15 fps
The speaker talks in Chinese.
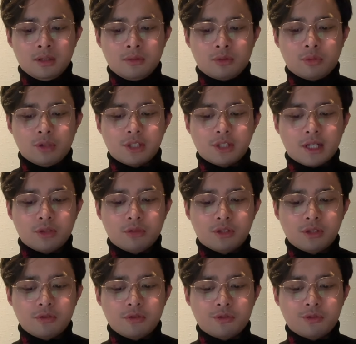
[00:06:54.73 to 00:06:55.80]
国家邮
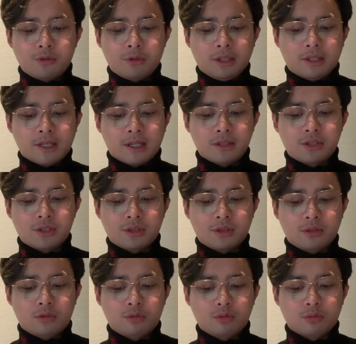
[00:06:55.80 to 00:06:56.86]
政局约谈极
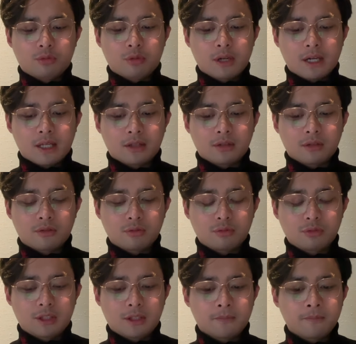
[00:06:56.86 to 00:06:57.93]
兔快速
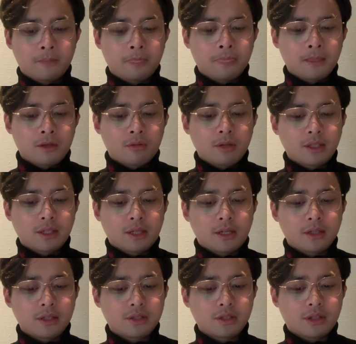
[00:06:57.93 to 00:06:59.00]
递，快递
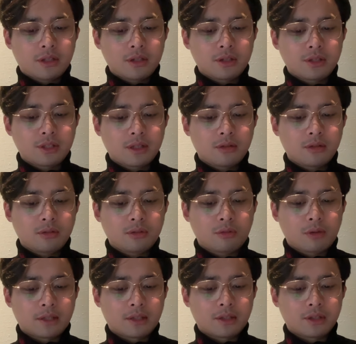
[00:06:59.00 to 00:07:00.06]
行业质量监
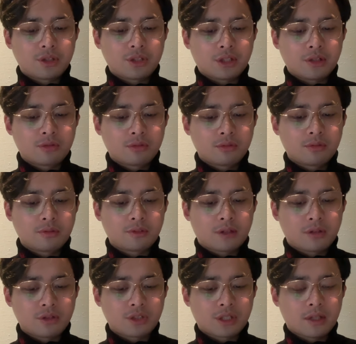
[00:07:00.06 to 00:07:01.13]
管的警钟
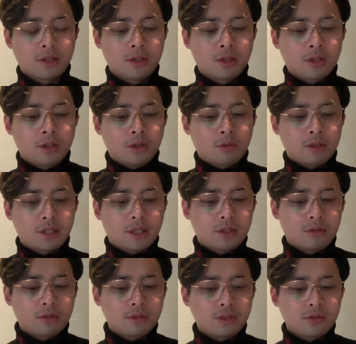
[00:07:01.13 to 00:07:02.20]
早前，国家
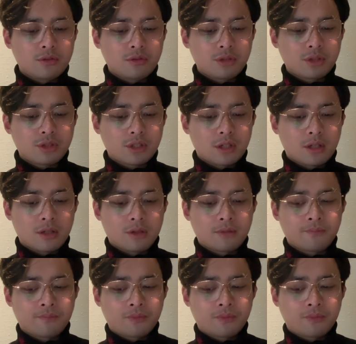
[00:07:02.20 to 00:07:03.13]
邮政局市场